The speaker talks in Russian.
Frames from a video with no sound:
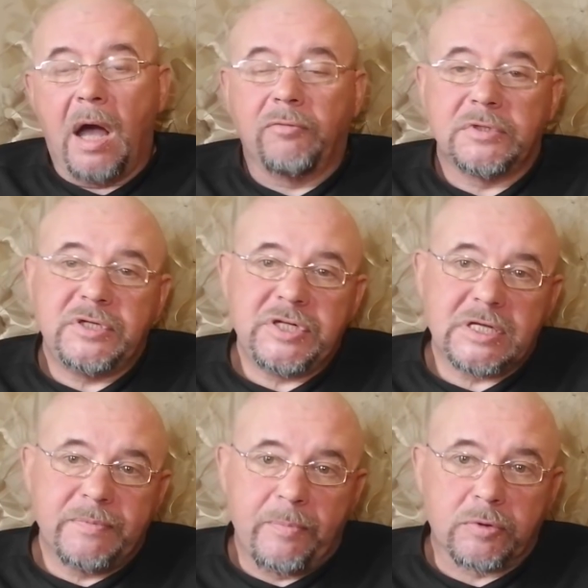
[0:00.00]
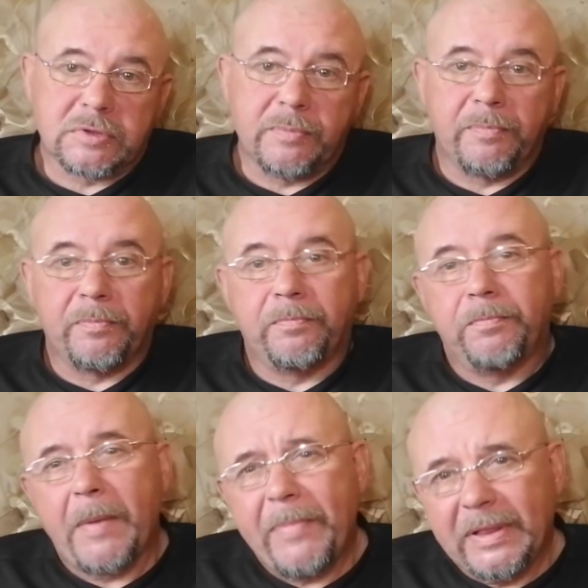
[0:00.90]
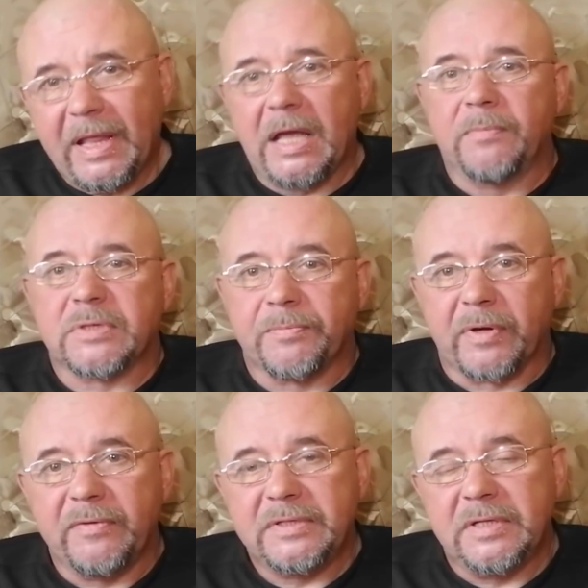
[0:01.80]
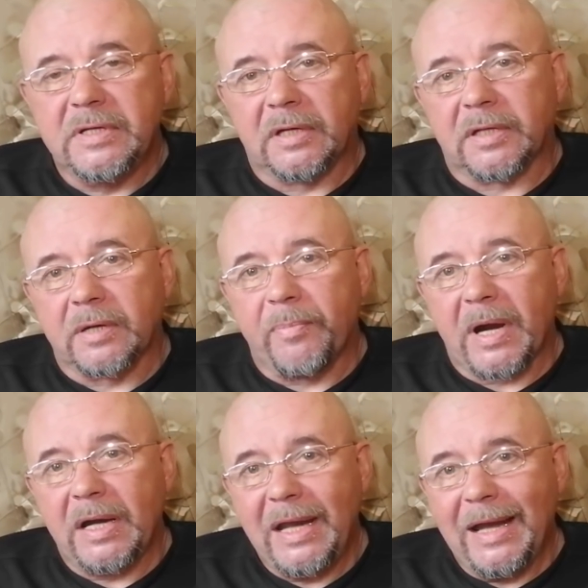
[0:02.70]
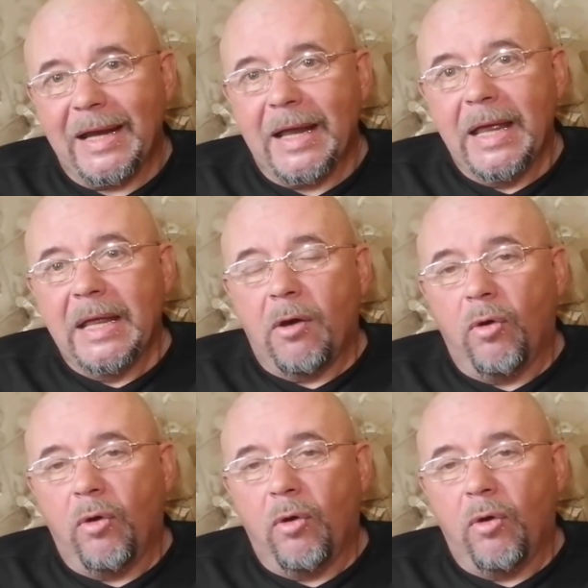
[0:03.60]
А вот сейчас мы просто попытаемся провести некоторые параллели.